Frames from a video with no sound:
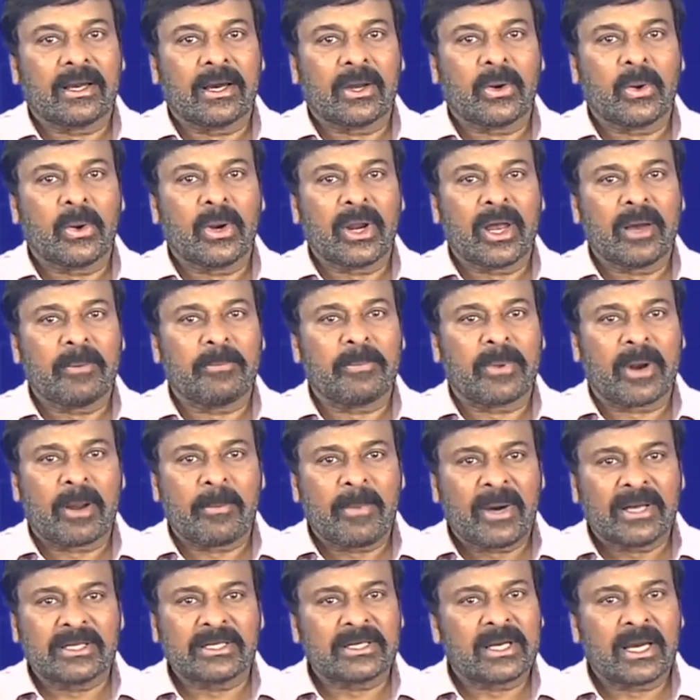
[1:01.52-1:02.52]
కరోనా
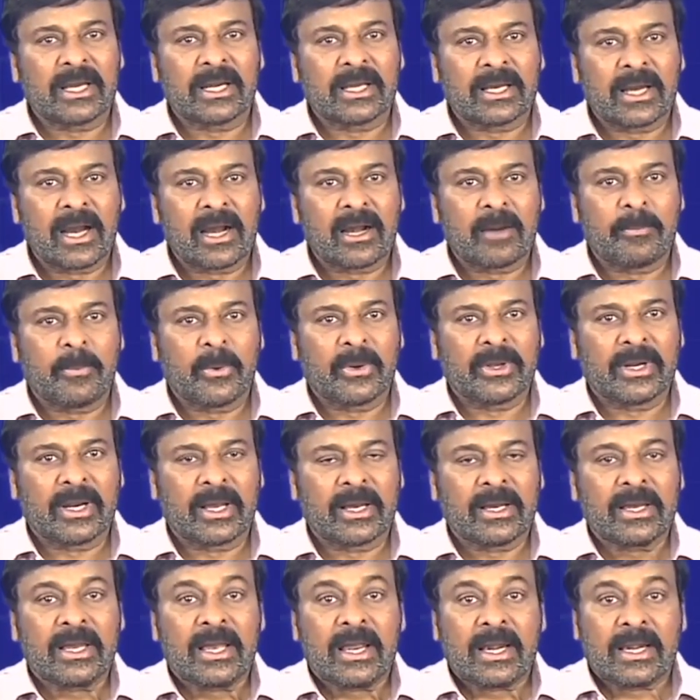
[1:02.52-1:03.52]
ప్రమాదకారి
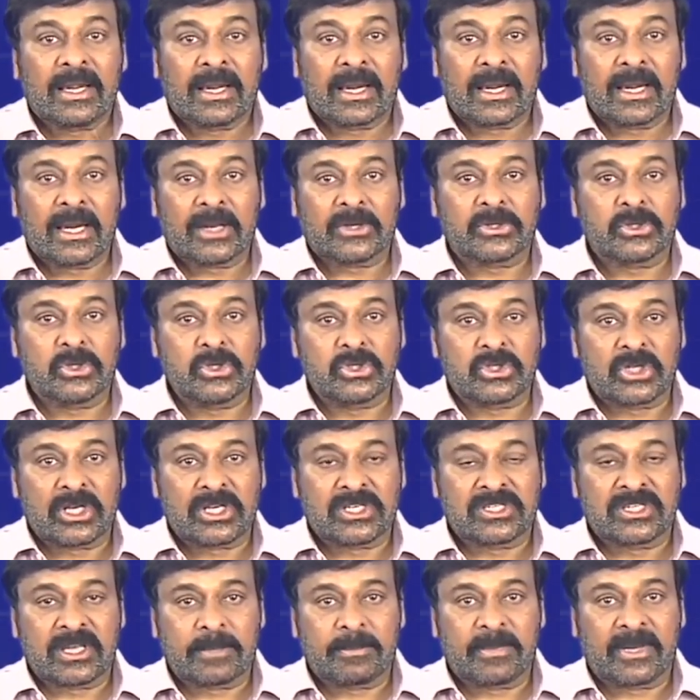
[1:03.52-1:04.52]
కాకపోయినా నిర్లక్ష్యం
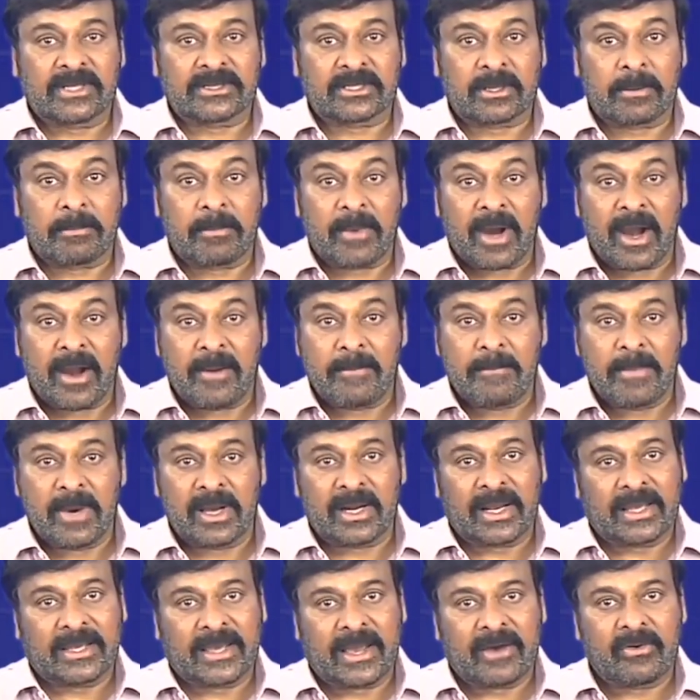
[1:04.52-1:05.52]
చేస్తే మాత్రం
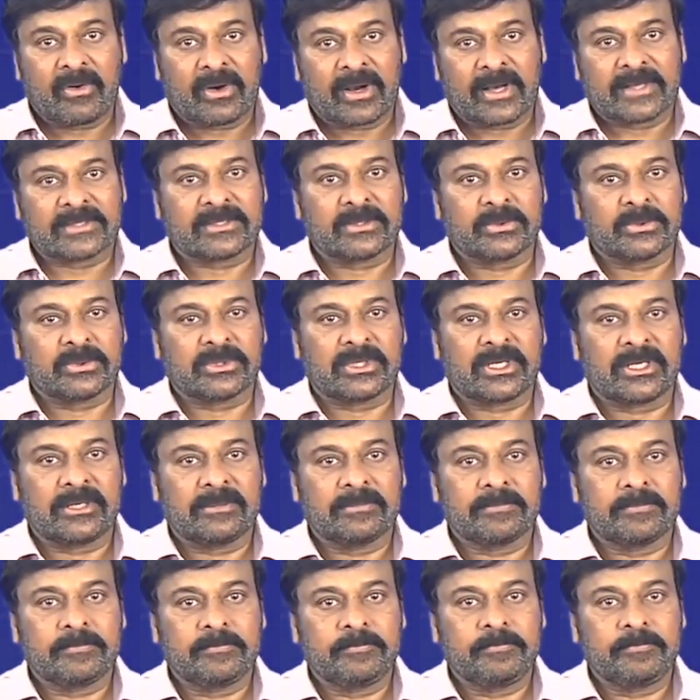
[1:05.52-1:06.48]
మహమ్మారి అయ్యే అవకాశం ఉంది